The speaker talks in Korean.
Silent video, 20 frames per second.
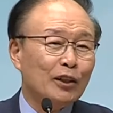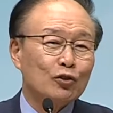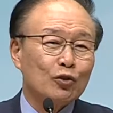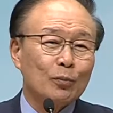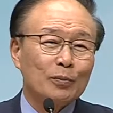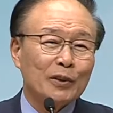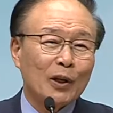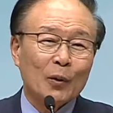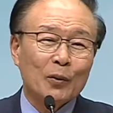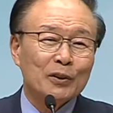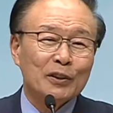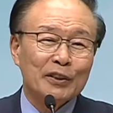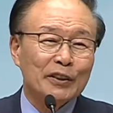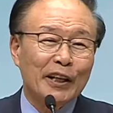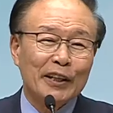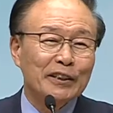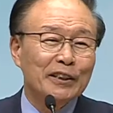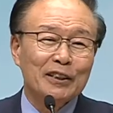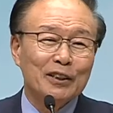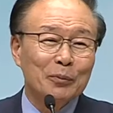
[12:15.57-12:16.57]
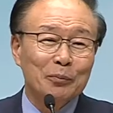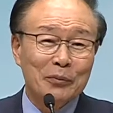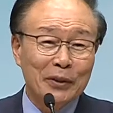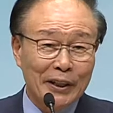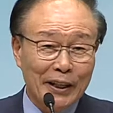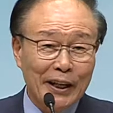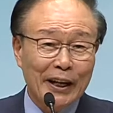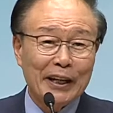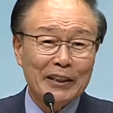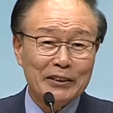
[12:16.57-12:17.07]
수 없다고 해서 내년이 없는
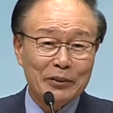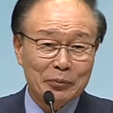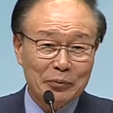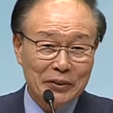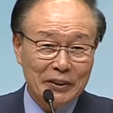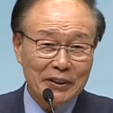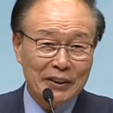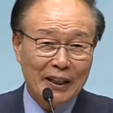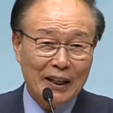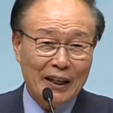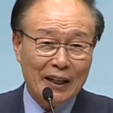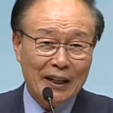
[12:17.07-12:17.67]
게 아닙니다.